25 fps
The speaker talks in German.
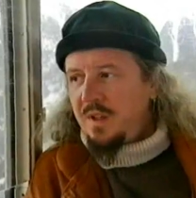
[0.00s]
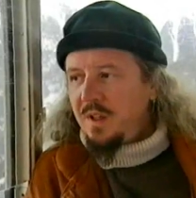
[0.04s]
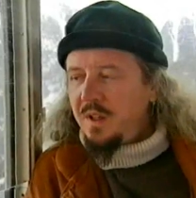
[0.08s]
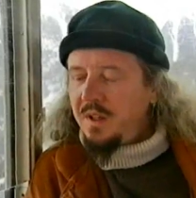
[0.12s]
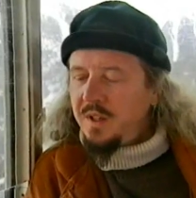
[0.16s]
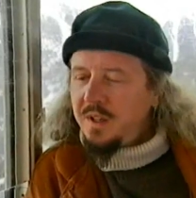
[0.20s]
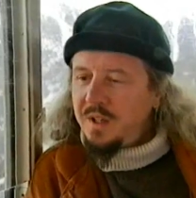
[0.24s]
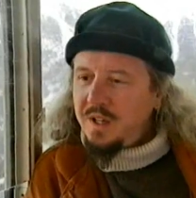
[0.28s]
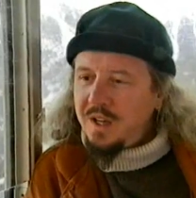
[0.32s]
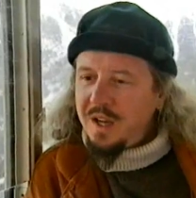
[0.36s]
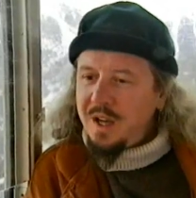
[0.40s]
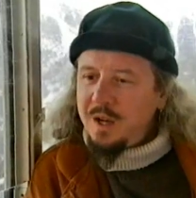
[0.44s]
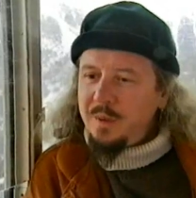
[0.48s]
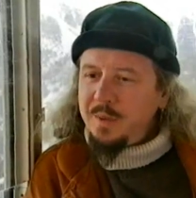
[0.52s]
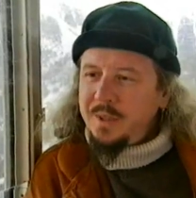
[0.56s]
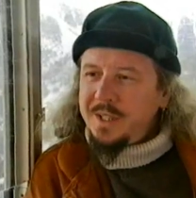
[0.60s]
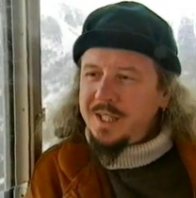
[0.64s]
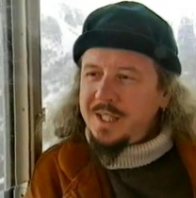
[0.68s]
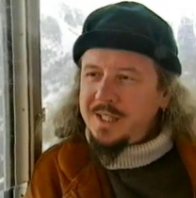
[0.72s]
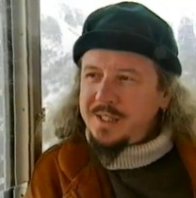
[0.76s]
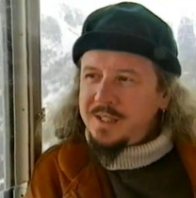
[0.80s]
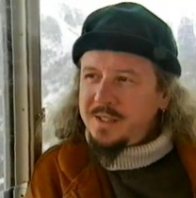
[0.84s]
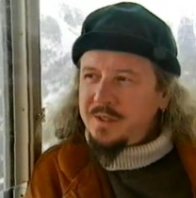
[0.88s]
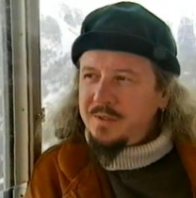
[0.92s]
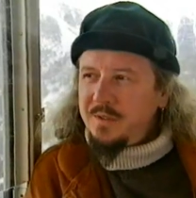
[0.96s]
glaube,
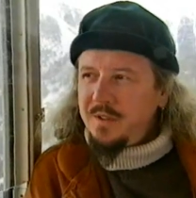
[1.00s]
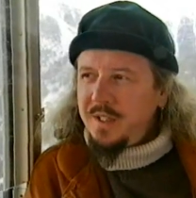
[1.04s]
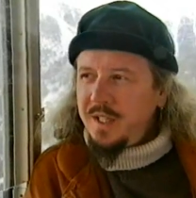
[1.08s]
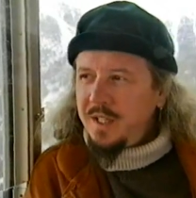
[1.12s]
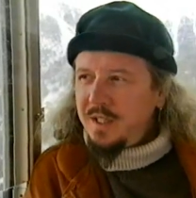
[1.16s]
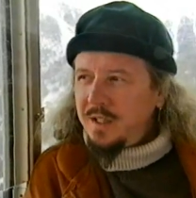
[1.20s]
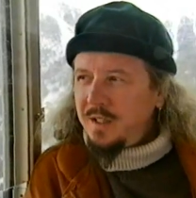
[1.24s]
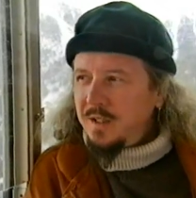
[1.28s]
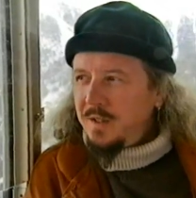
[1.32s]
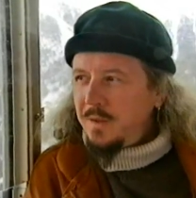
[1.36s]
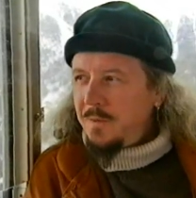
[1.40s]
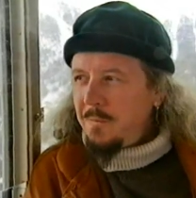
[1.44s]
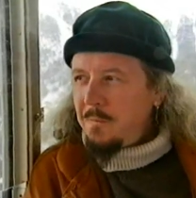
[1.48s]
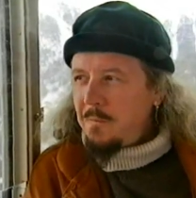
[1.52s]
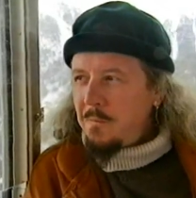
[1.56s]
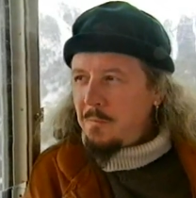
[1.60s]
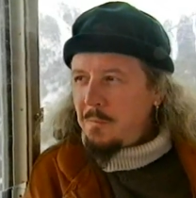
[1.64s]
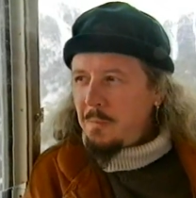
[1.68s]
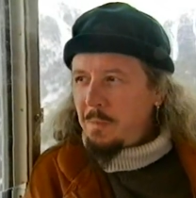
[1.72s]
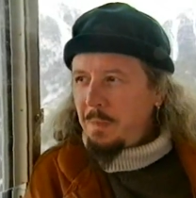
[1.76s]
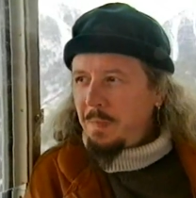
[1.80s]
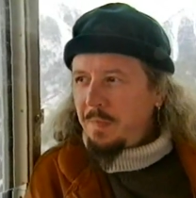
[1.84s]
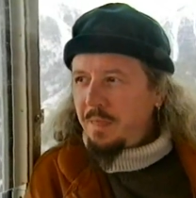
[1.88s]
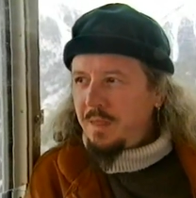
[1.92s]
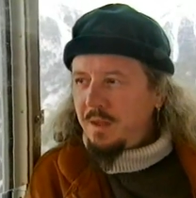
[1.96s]
dass wir
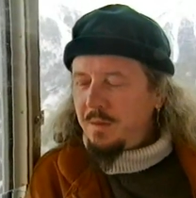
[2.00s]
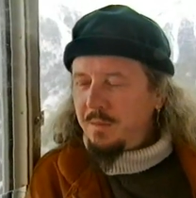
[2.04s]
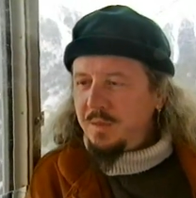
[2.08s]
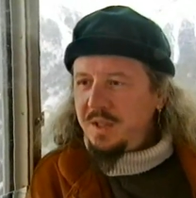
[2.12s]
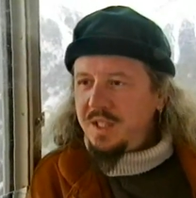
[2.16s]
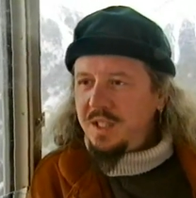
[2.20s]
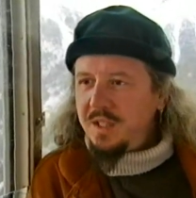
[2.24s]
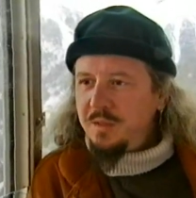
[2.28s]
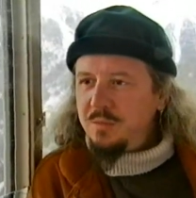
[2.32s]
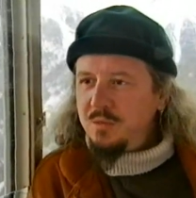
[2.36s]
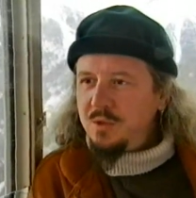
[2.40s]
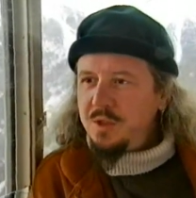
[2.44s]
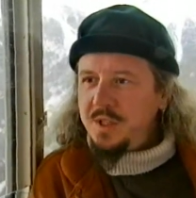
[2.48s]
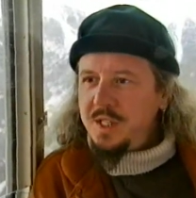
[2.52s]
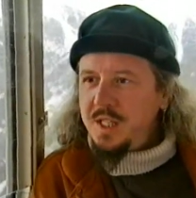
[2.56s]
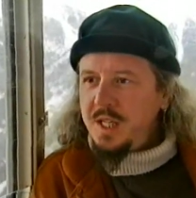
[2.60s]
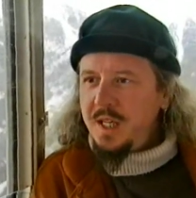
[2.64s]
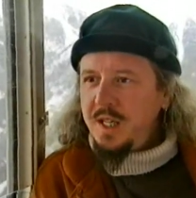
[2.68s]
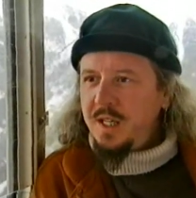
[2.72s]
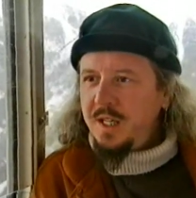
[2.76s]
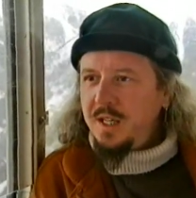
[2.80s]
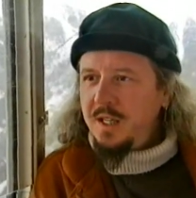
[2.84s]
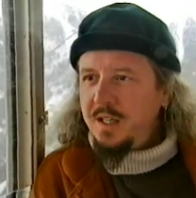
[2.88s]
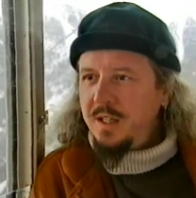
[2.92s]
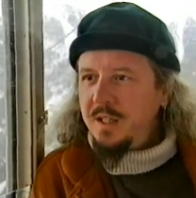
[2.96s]
mit der Musik